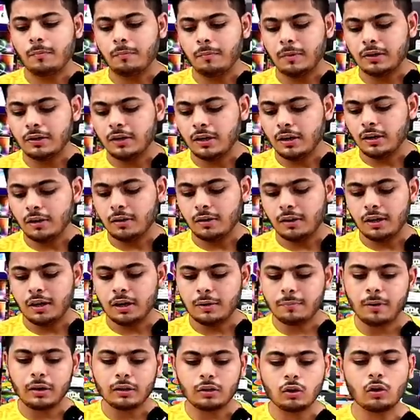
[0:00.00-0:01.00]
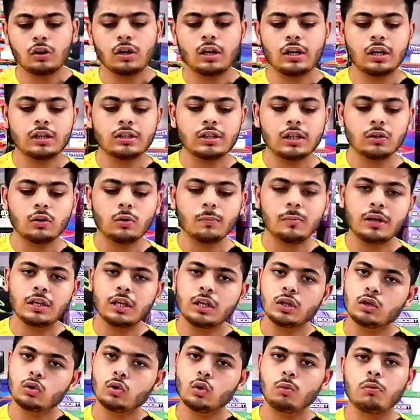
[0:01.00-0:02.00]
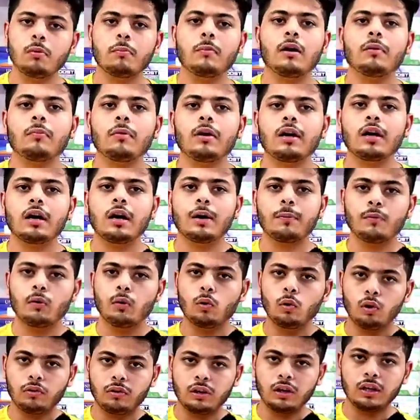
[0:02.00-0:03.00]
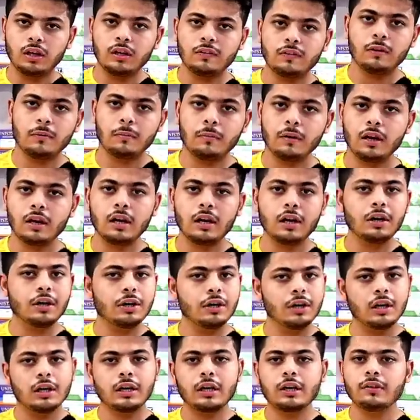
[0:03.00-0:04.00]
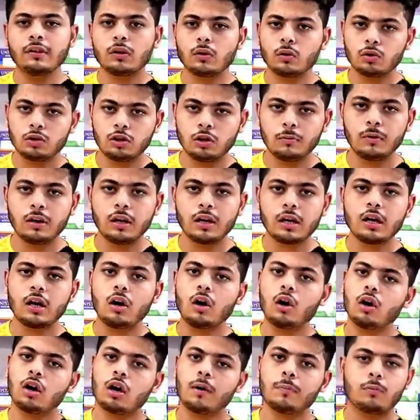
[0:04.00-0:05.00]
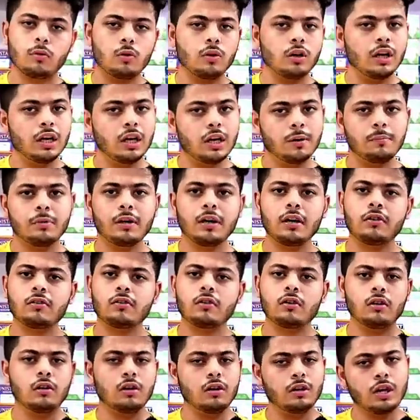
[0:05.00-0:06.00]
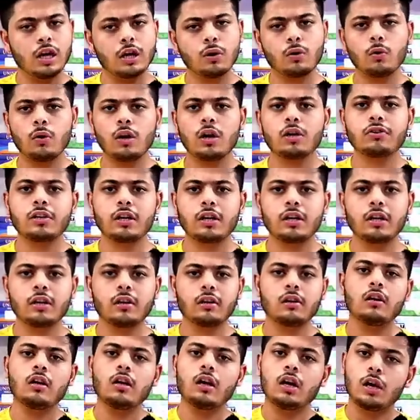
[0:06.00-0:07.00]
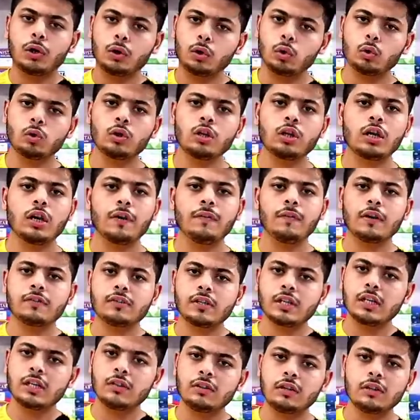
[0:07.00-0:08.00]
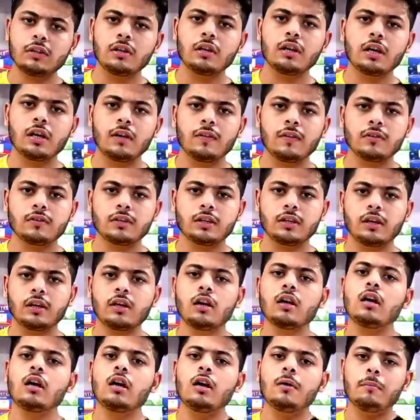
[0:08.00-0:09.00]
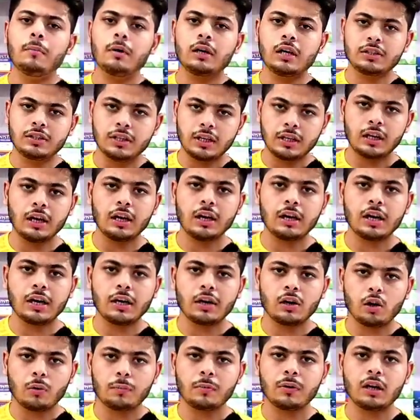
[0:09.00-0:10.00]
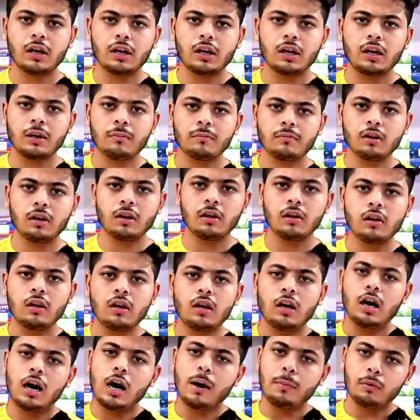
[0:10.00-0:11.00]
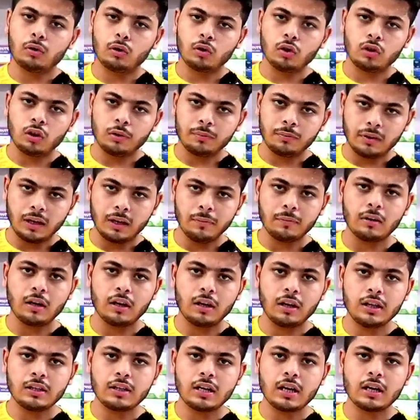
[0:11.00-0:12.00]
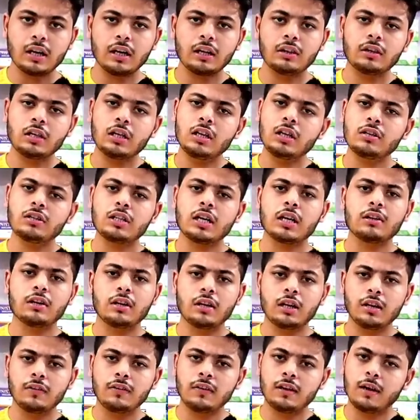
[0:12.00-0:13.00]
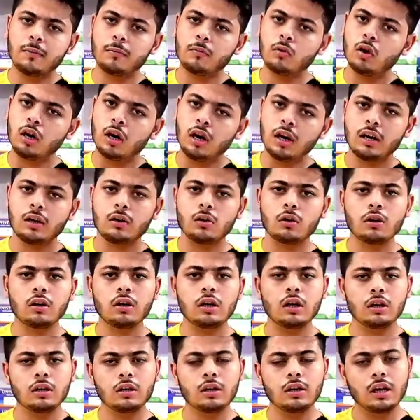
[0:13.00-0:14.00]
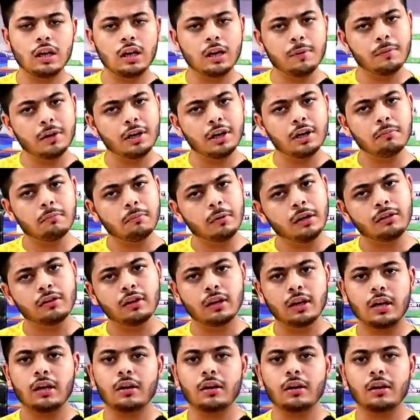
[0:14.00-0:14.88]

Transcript: भाईजान एक बात और जानना चाहता हूँ भाईजान जो भी माल मिलेगा आपको होलसेल के अंदर मिलेगा रिटेल के अंदर कुछ नहीं मिलेगा और आपको नई अपडेट रेगुलर चाहिए हर दो दिन के अंदर चाहिए तीन दिन के अंदर चाहिए मेरा चैनल है राइडर ऑप्टिकल के नाम से आप उसको सब्सक्राइब करिए जाकर तीन चार दिन के अंदर आपको हर नई नई अपडेट मिलती